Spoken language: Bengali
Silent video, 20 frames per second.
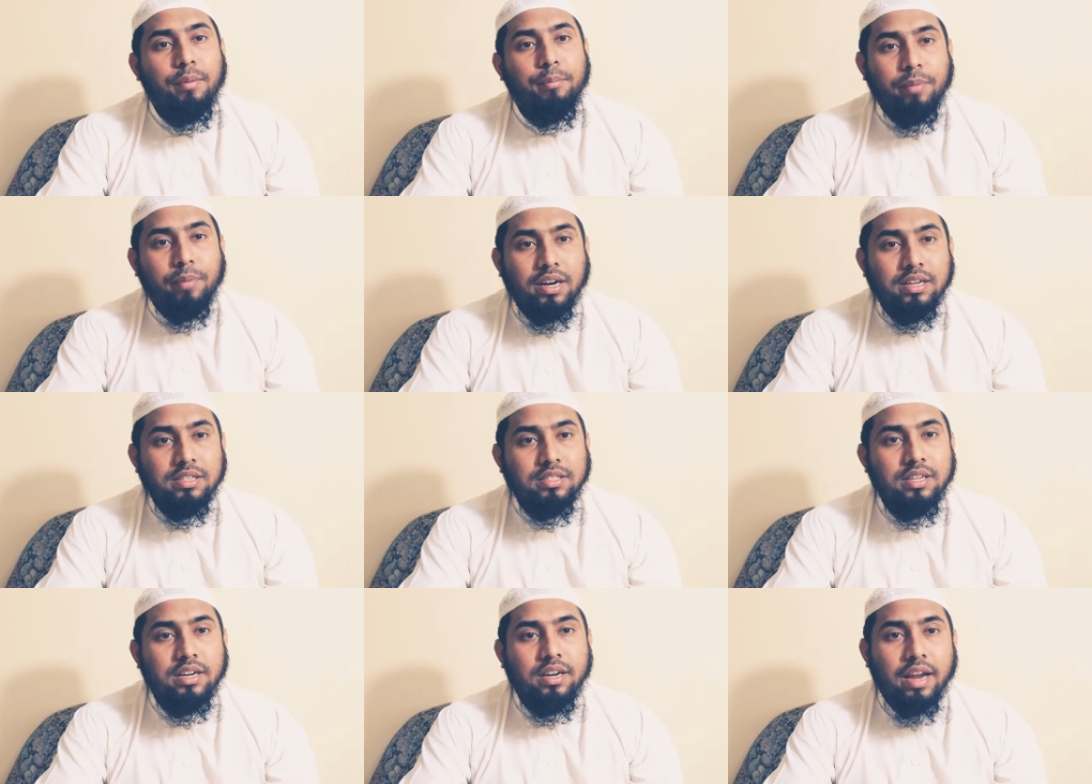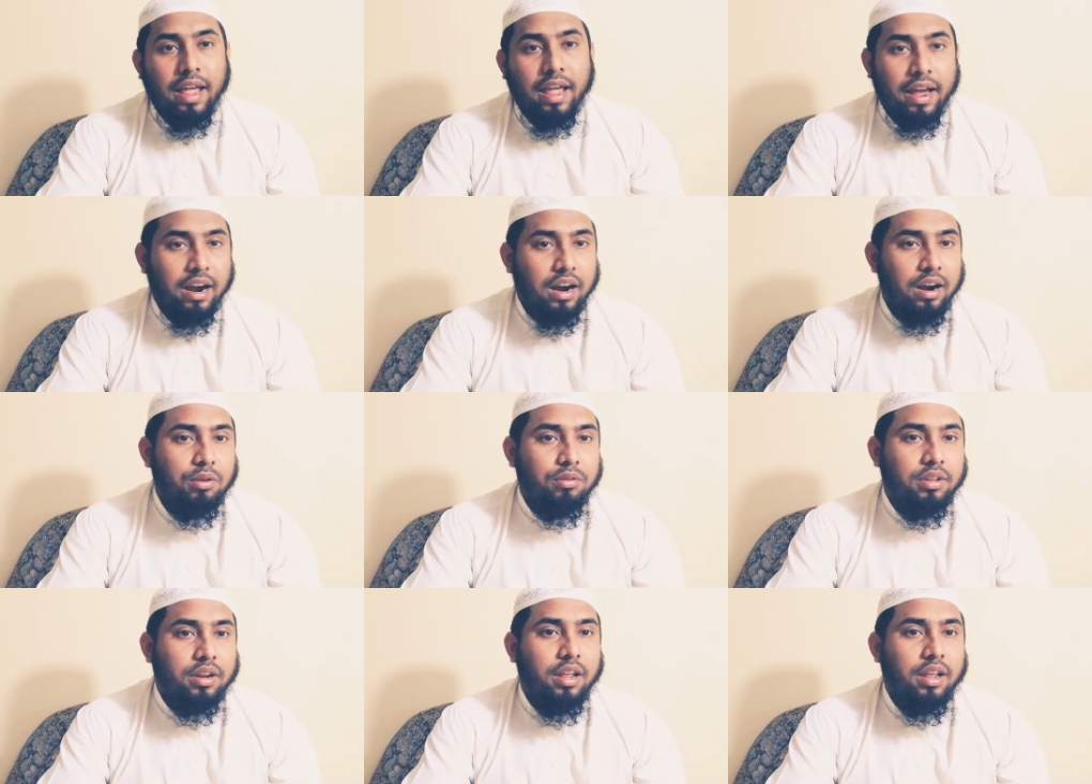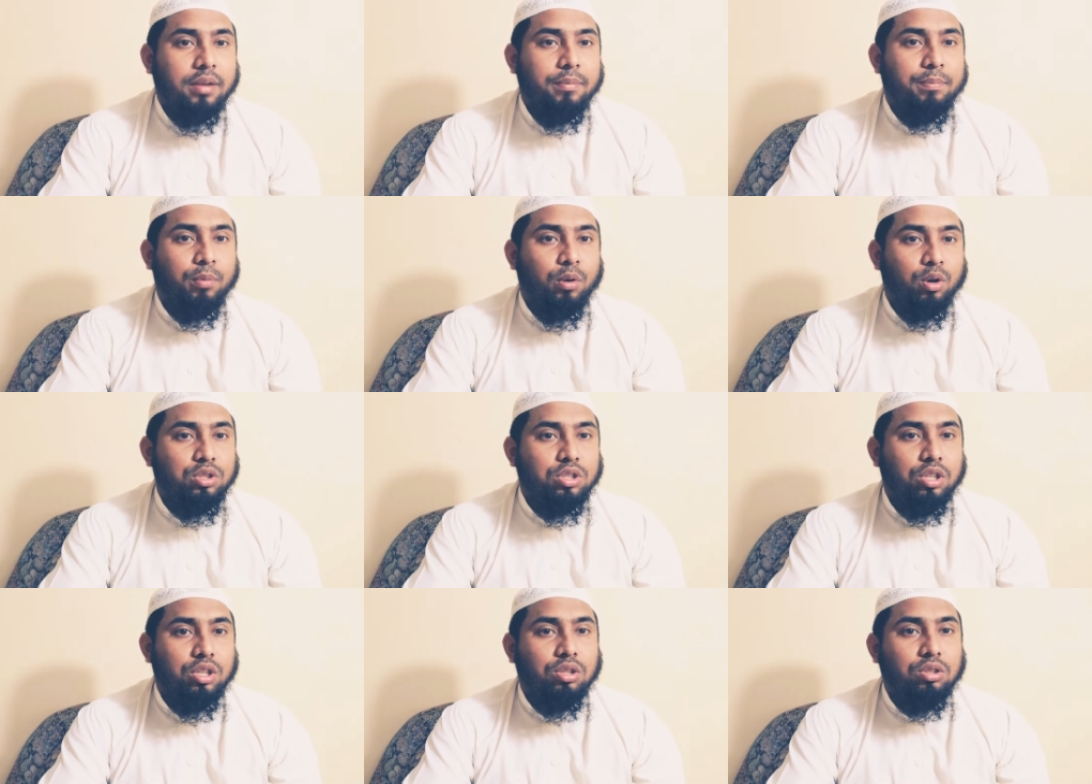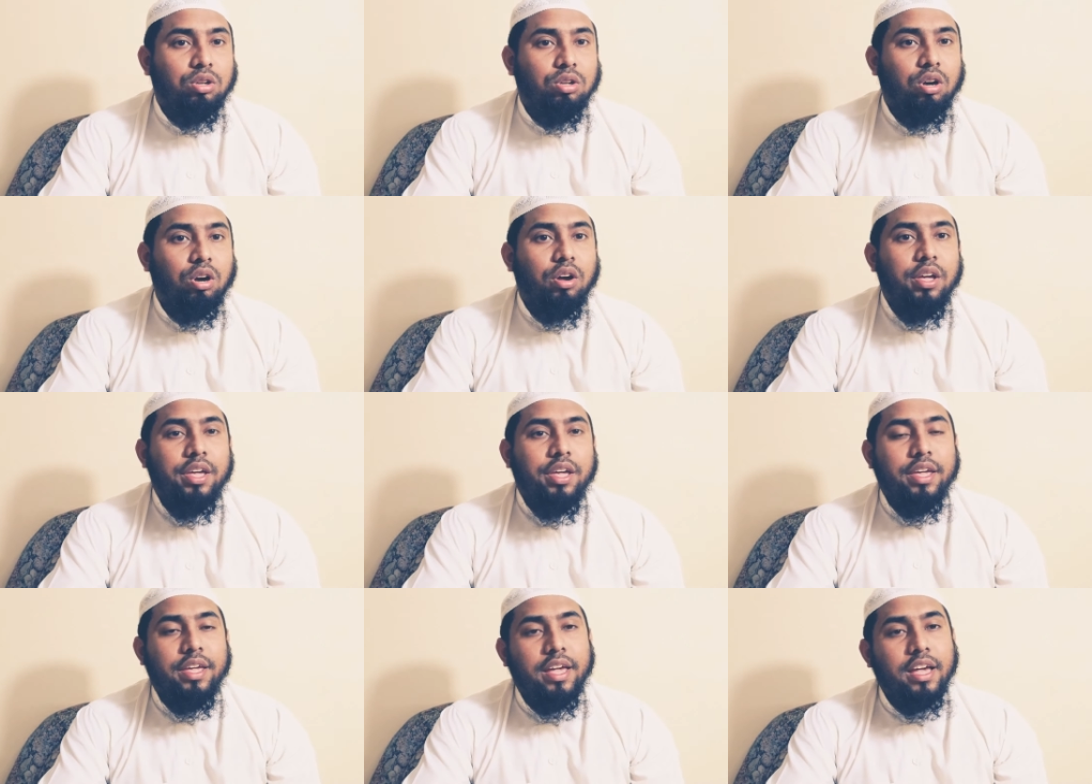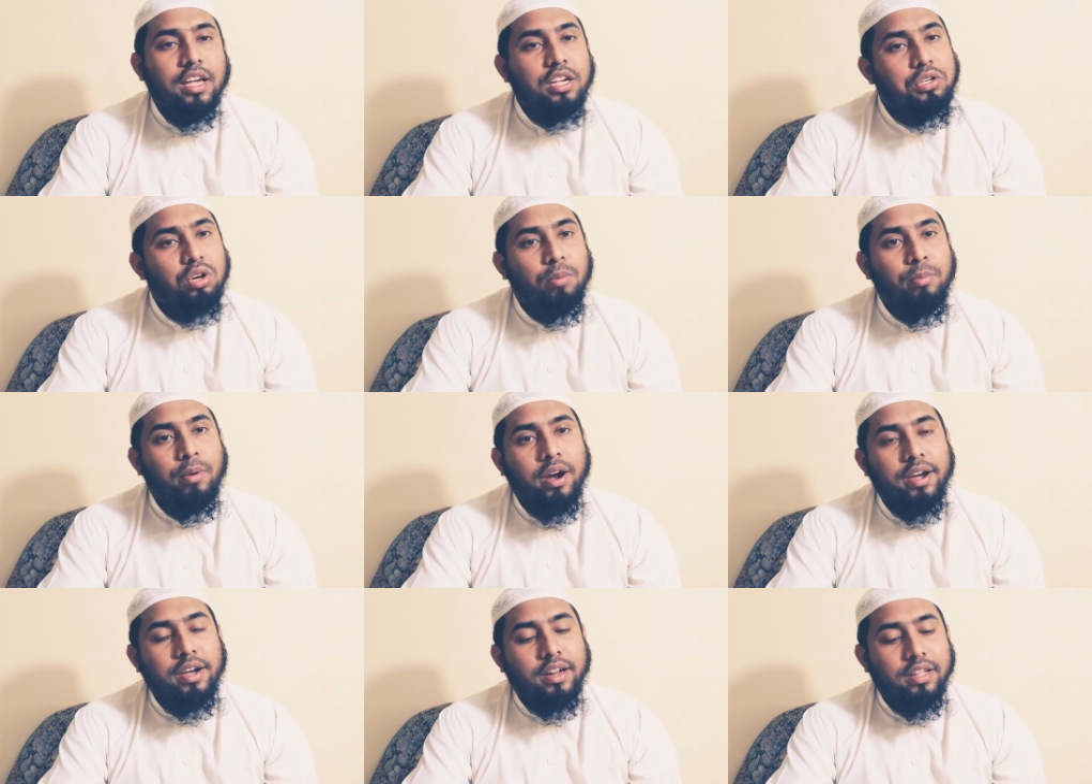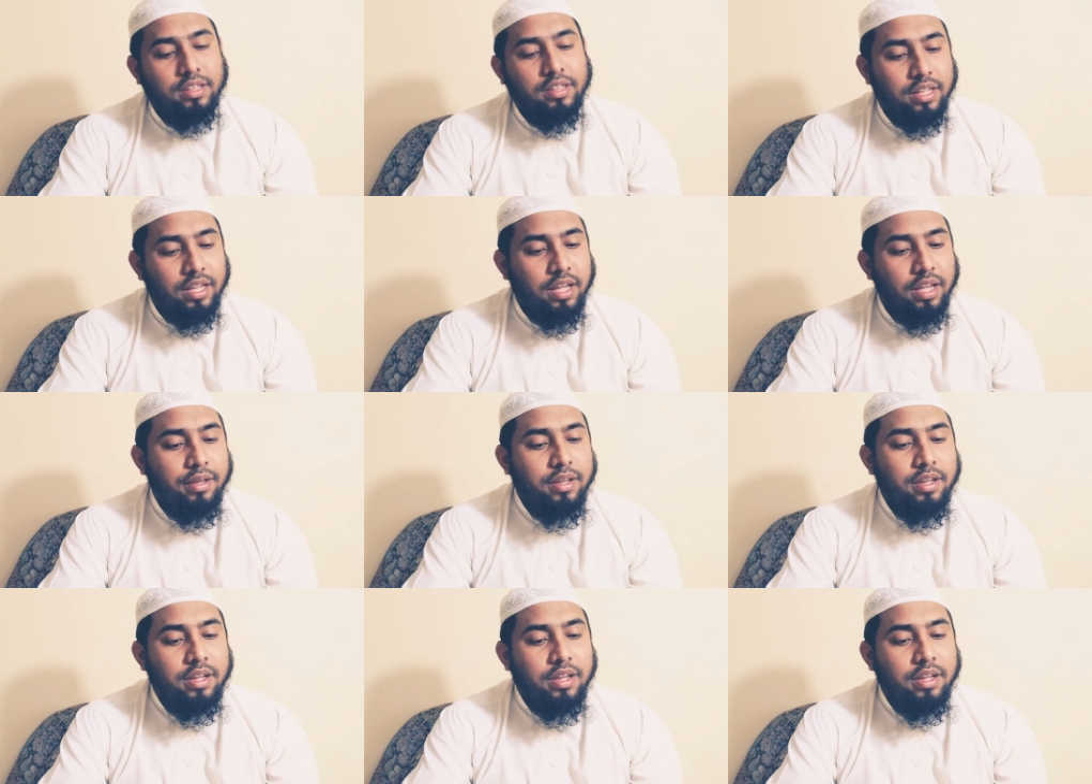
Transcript: মার্চের এগারো তারিখ পর্যন্ত এই সময়টাতে